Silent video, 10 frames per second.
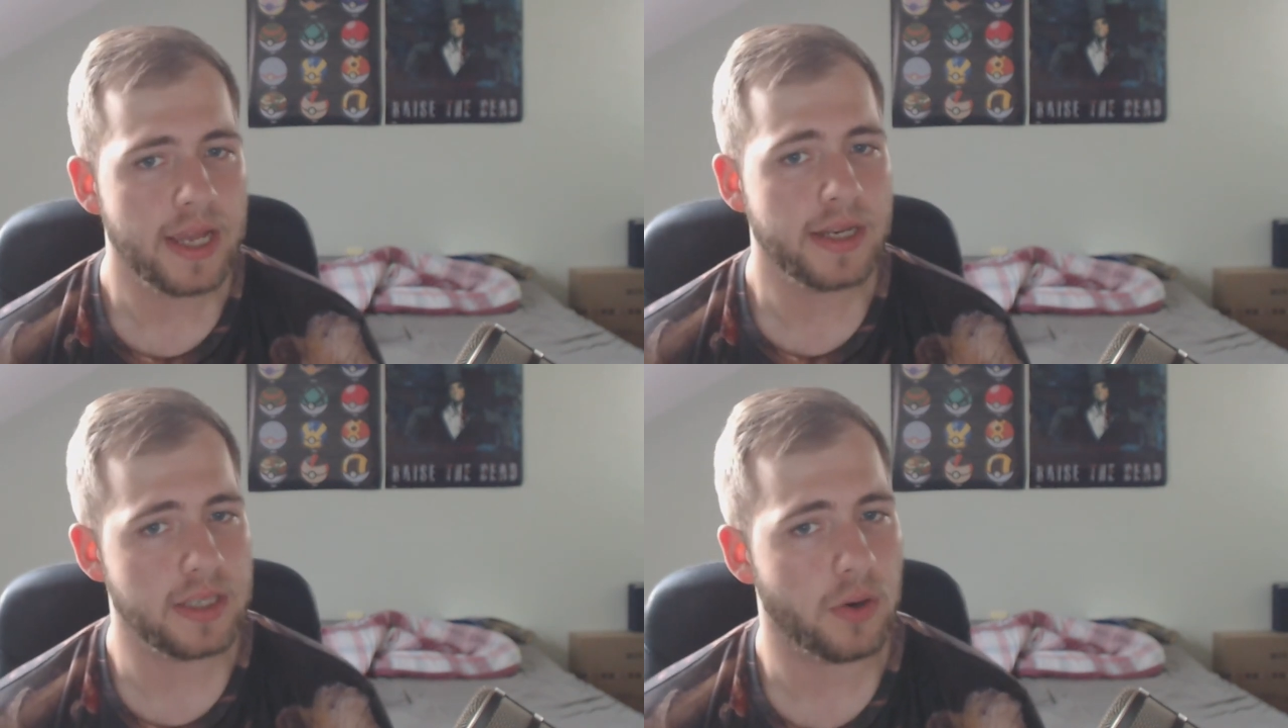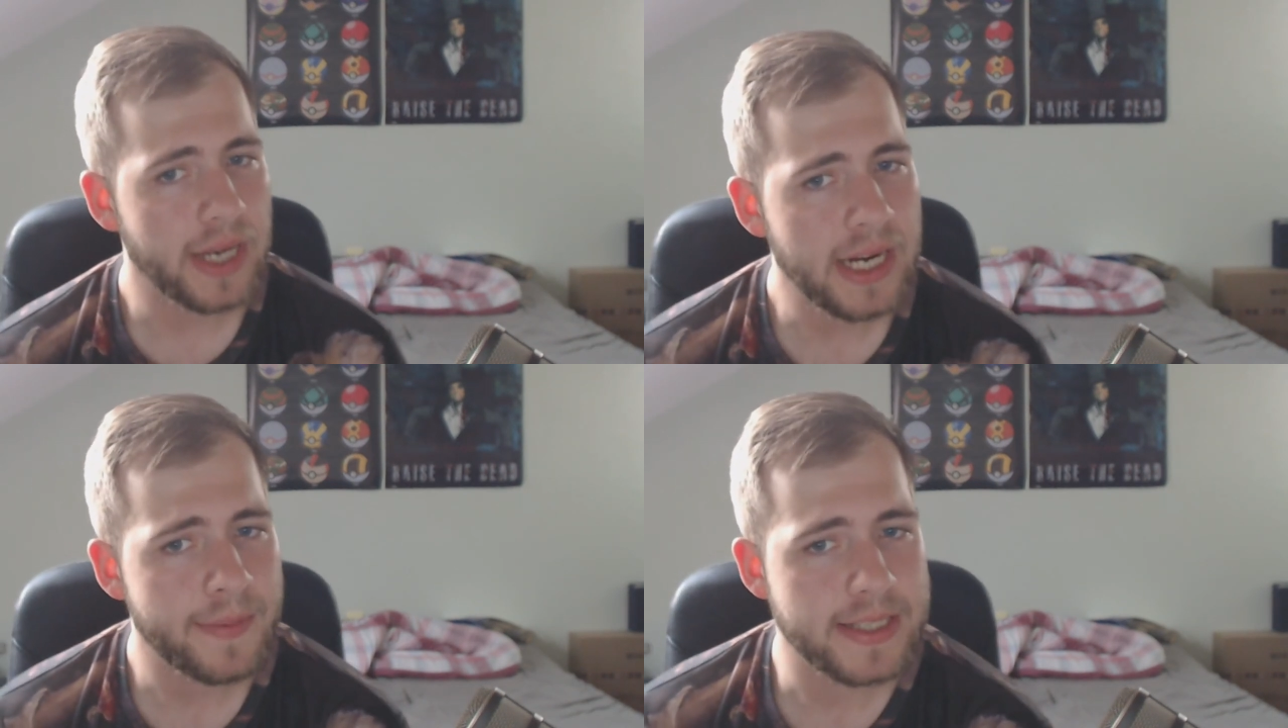die ich auch
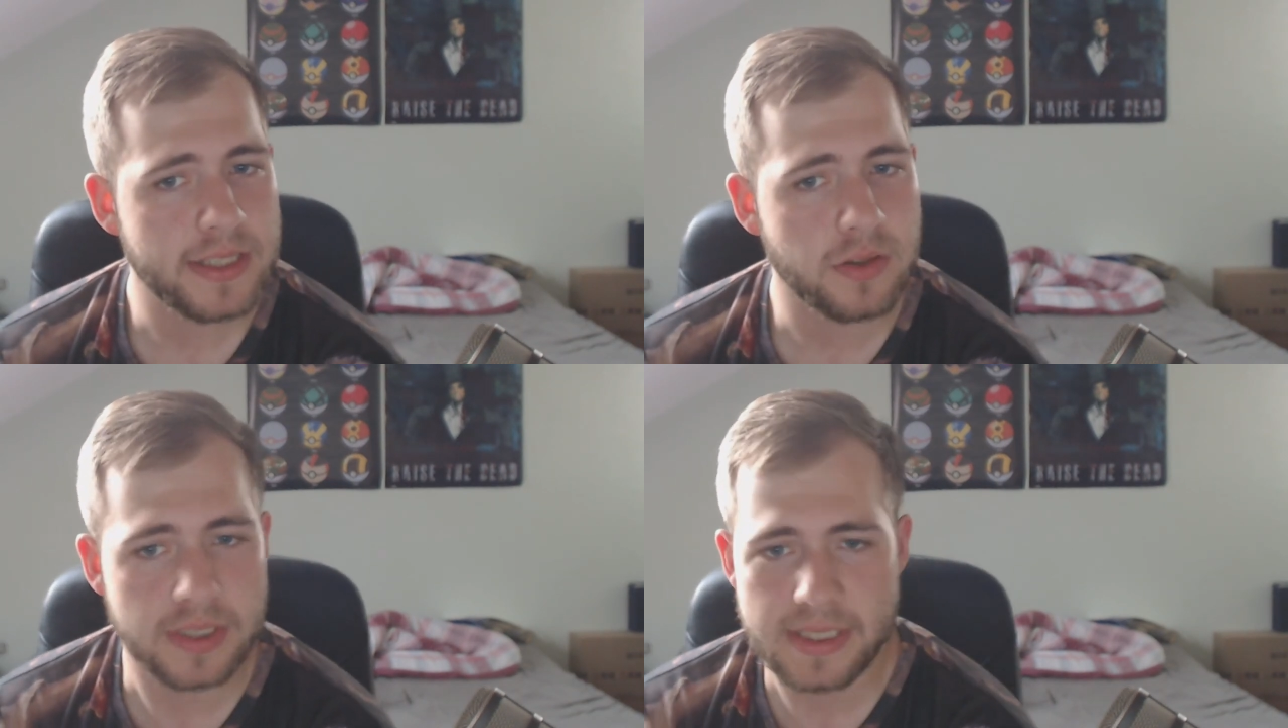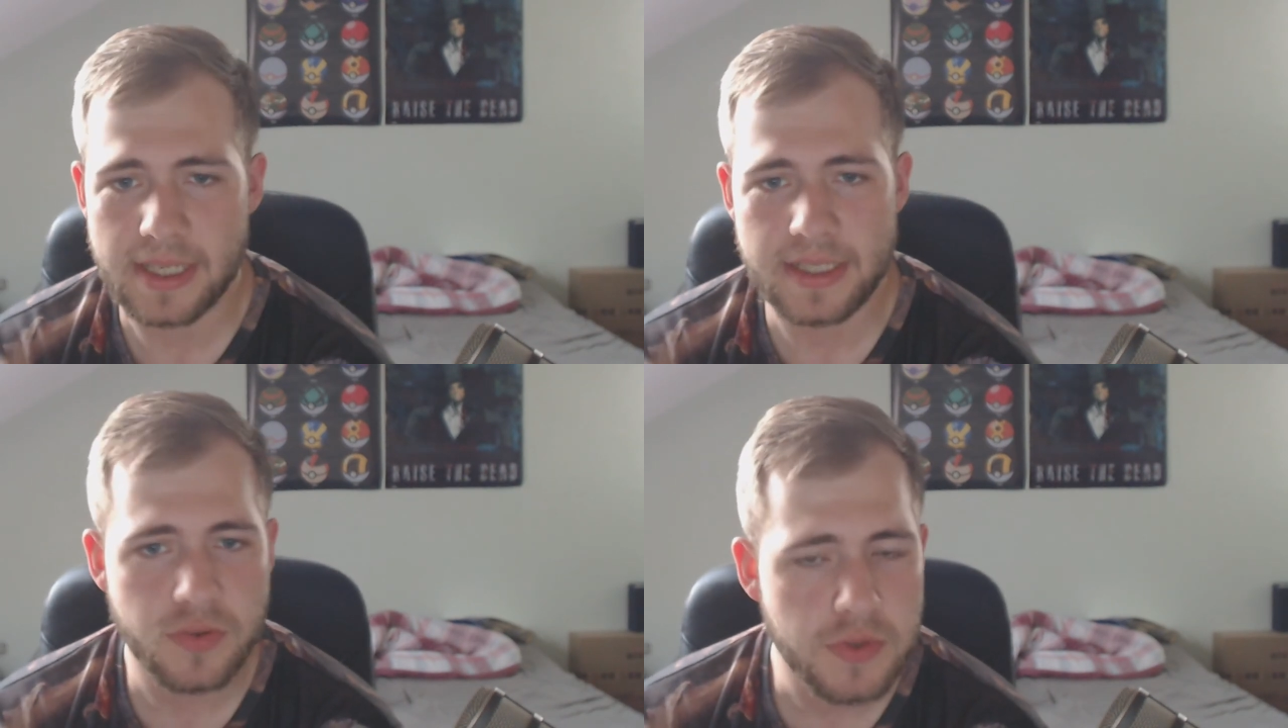regelmäßig gucke, das sind
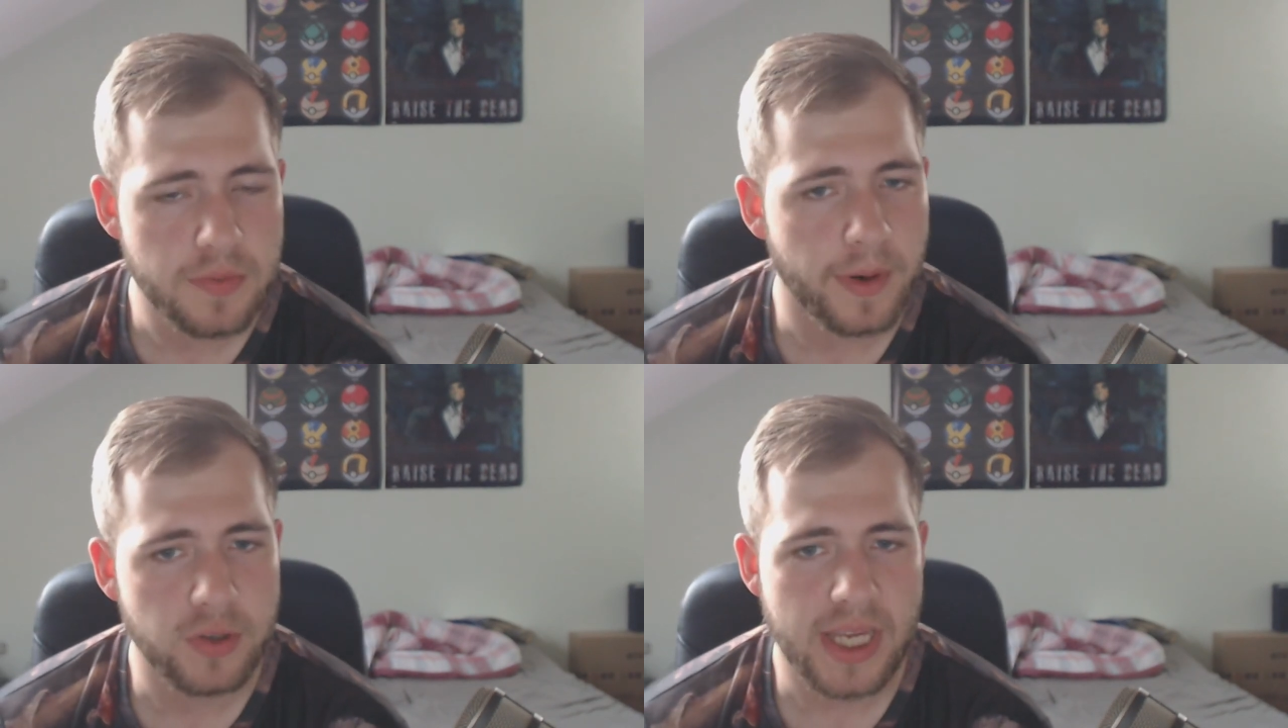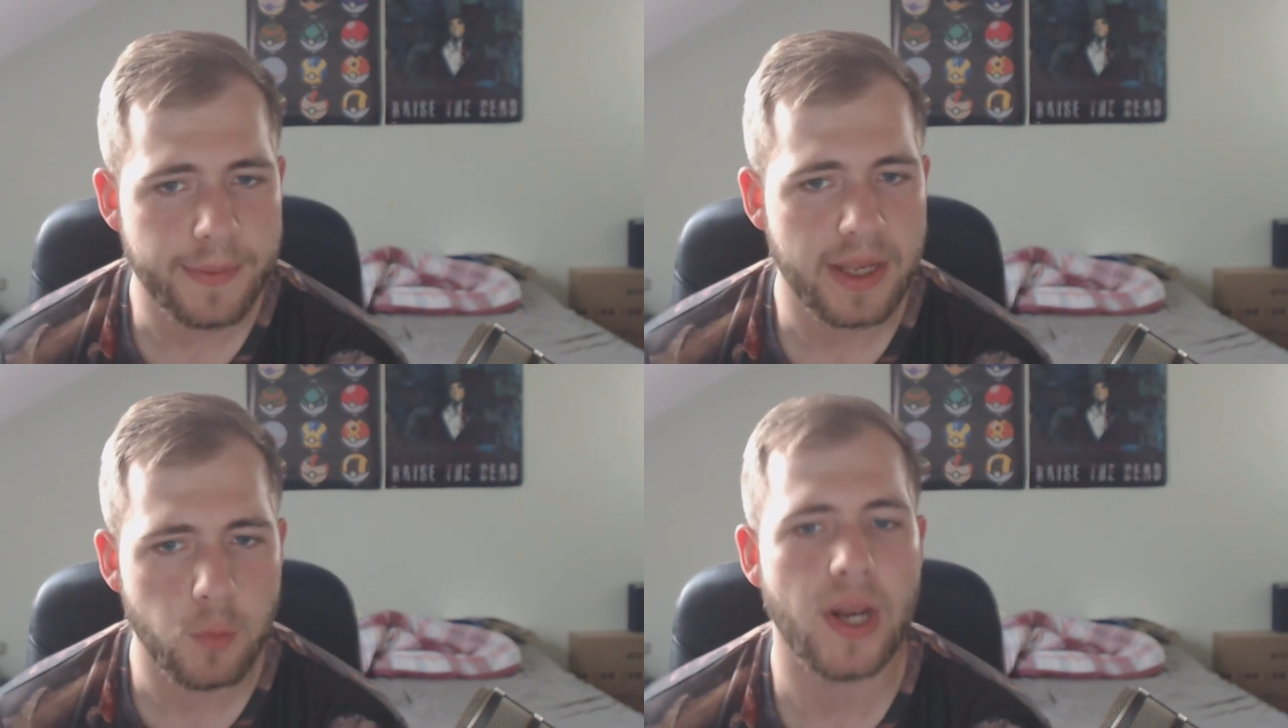ja nicht YouTuber, wo ich
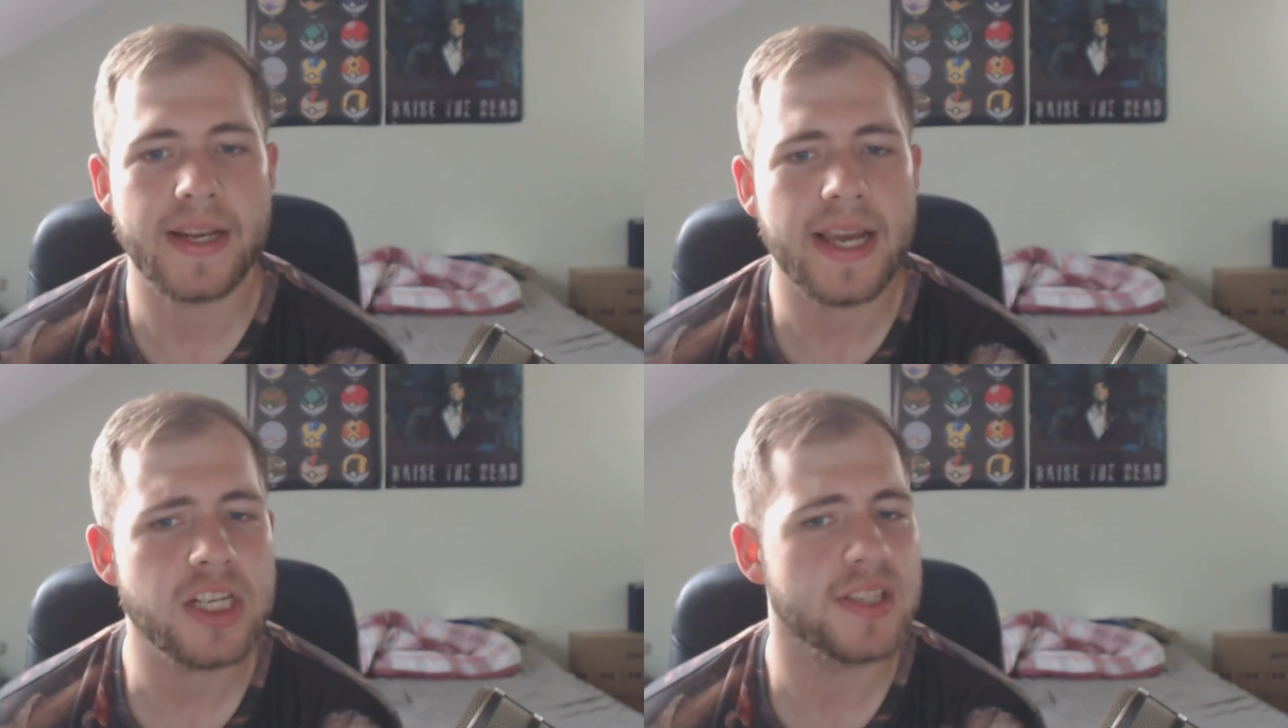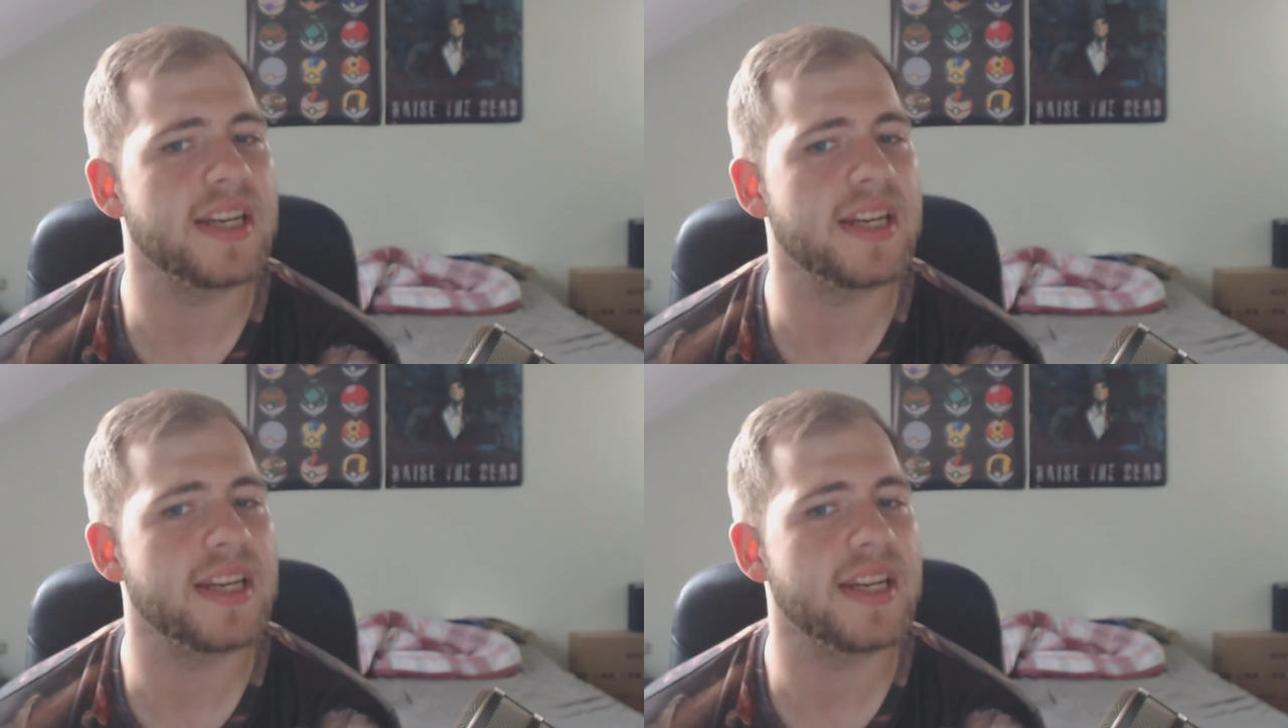einmal im Monat reinschaue,